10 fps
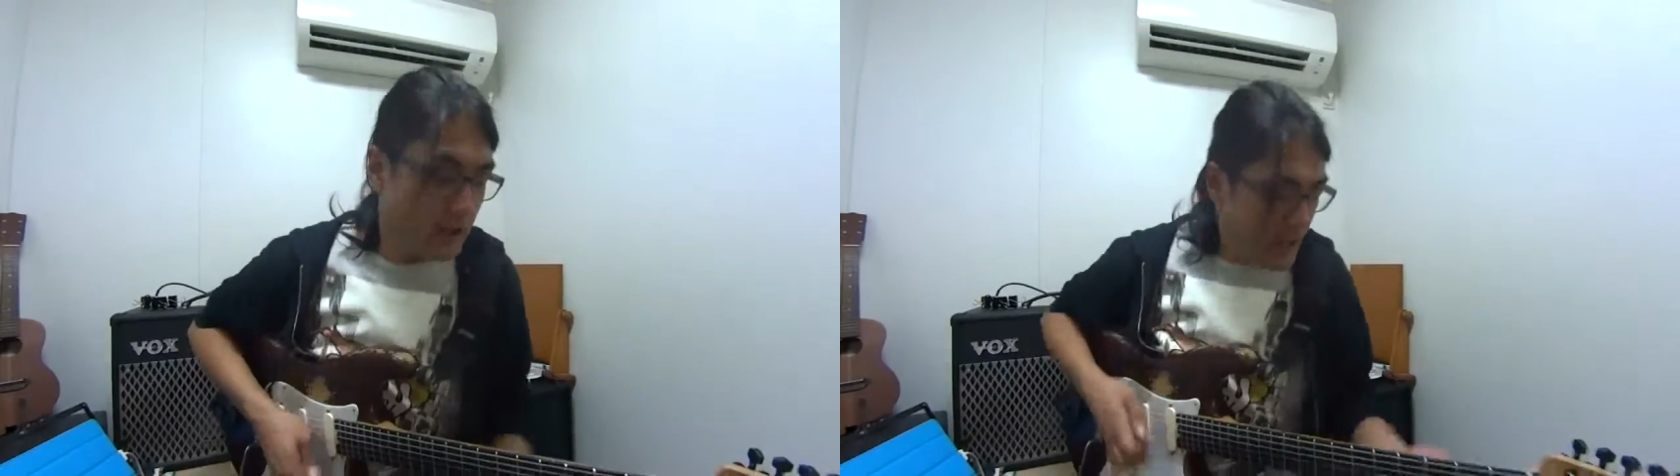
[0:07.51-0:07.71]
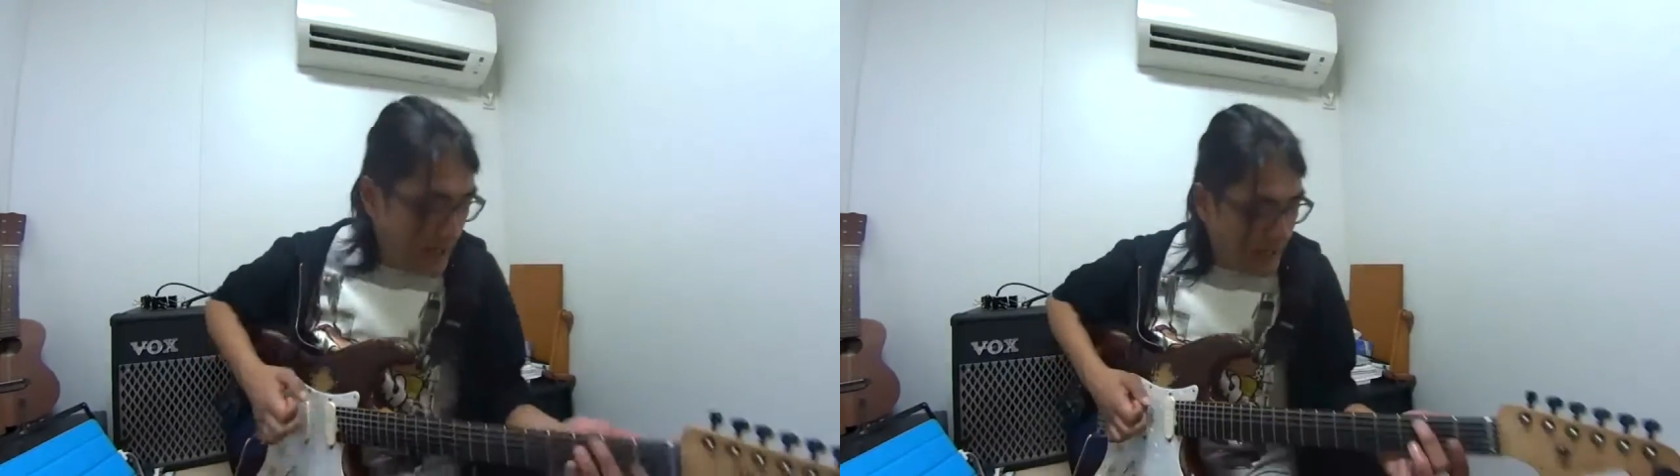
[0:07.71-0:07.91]

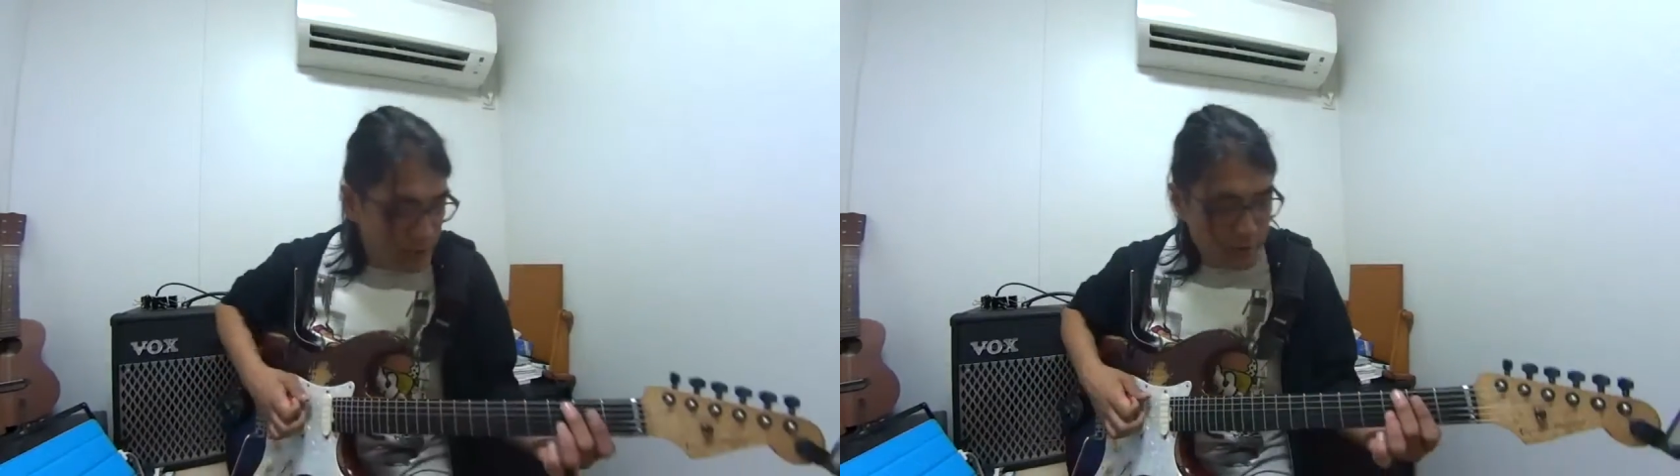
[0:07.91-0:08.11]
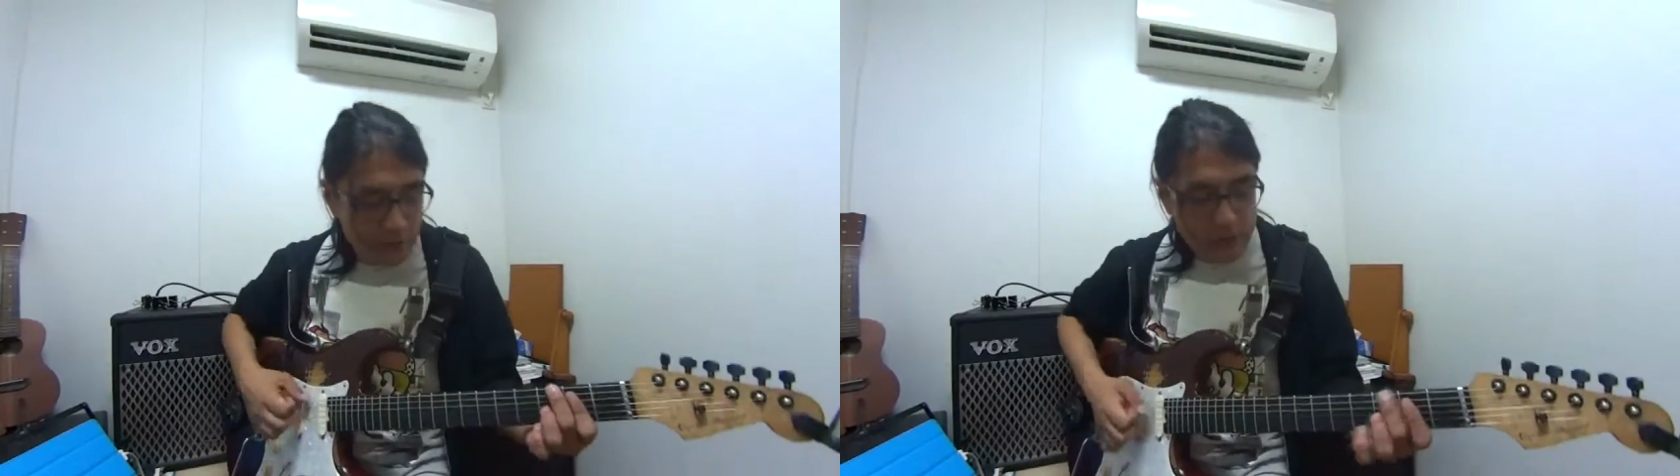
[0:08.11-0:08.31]

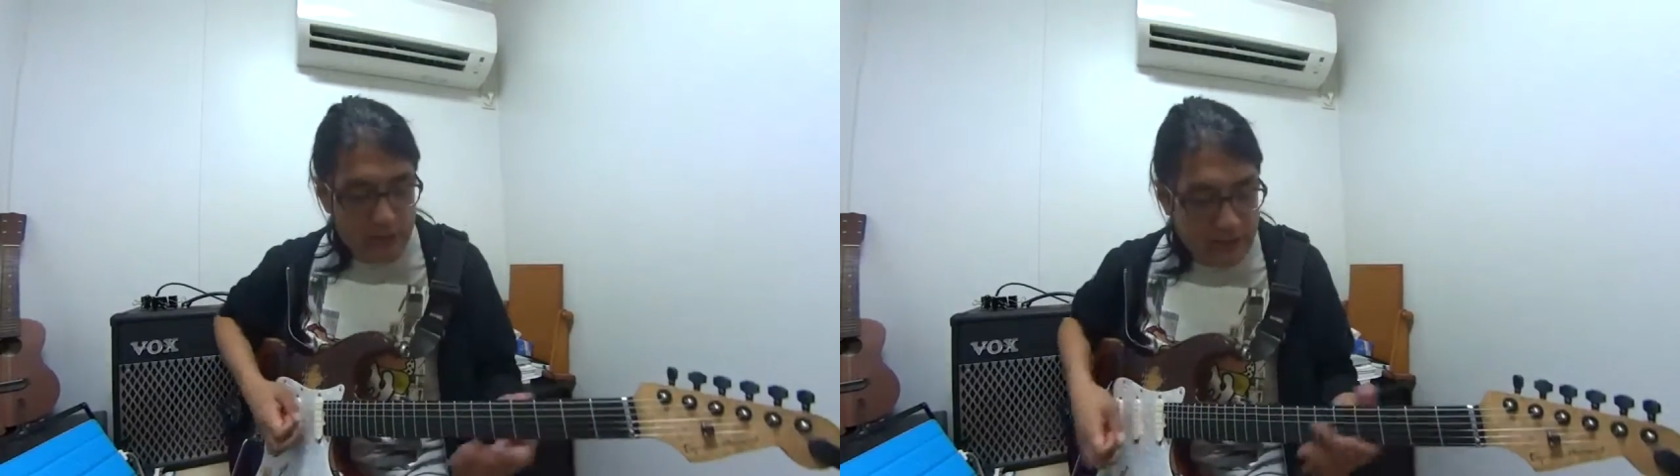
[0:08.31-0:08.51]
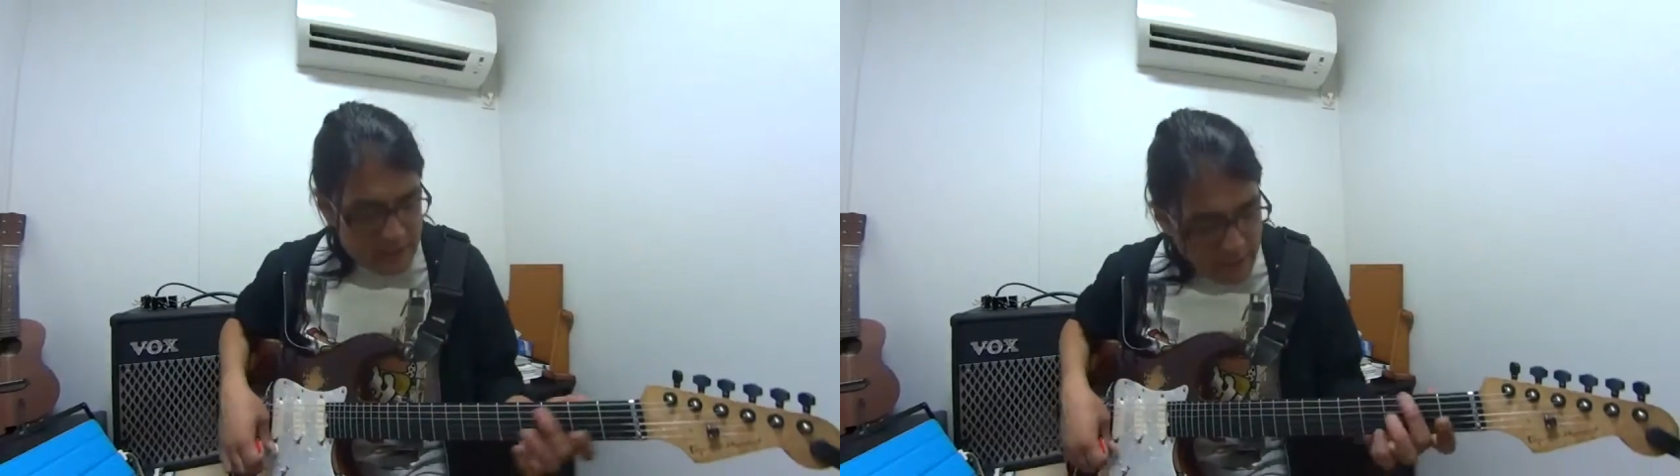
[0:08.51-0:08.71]
えー、というこ
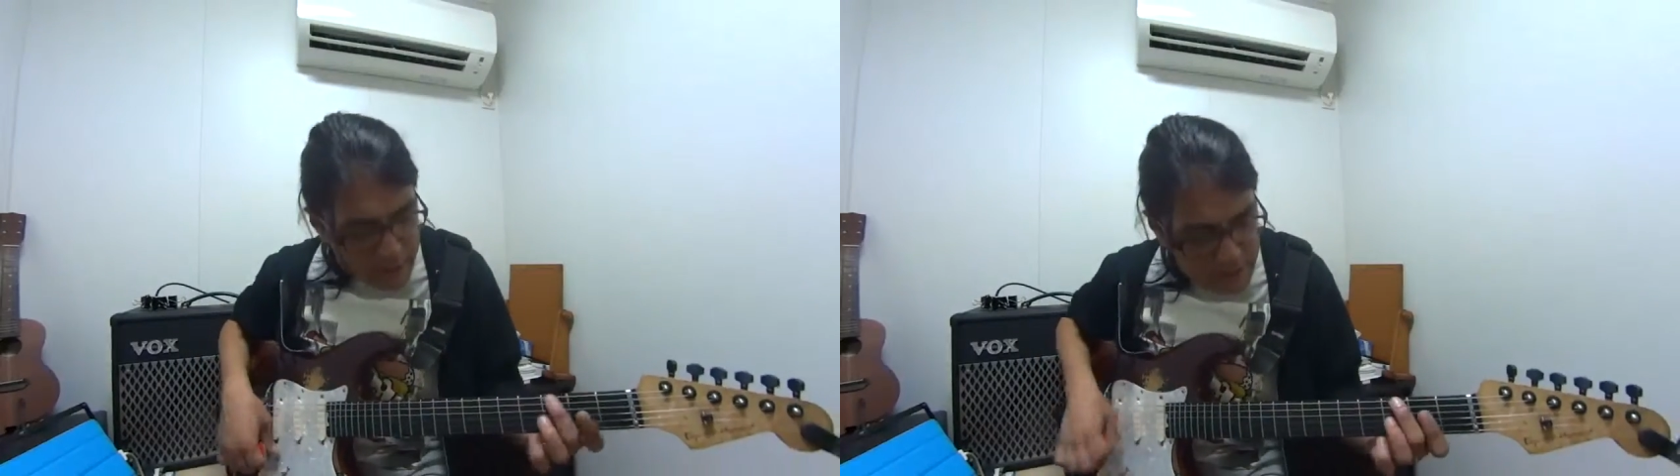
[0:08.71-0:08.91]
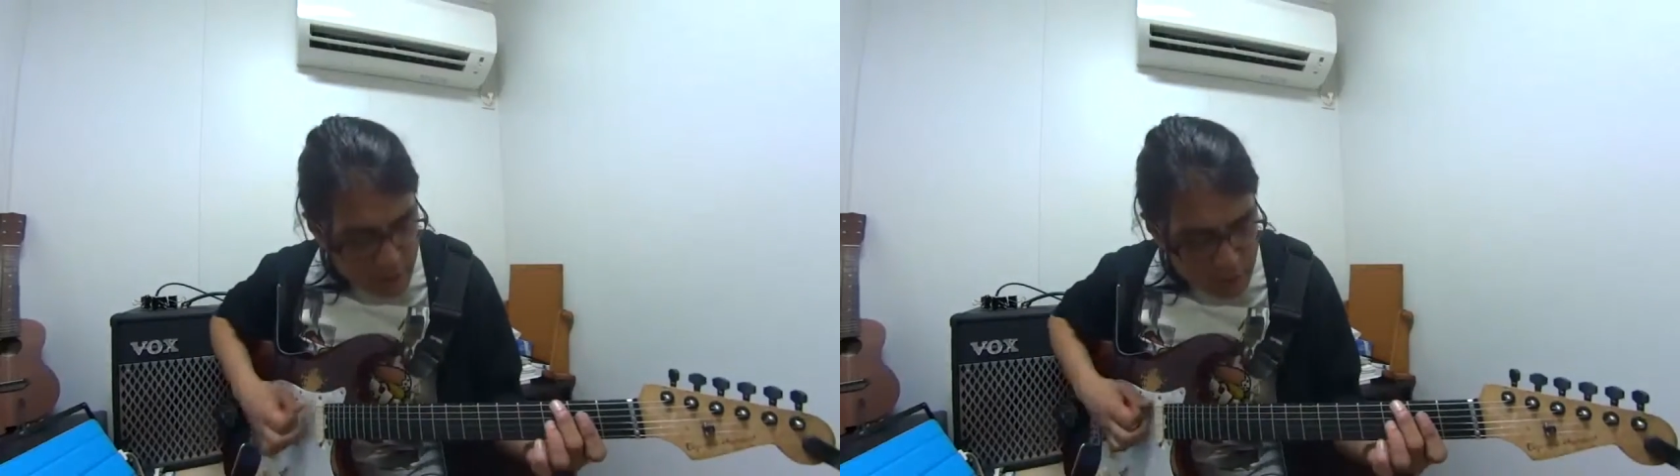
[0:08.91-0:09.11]
とで、多分ね、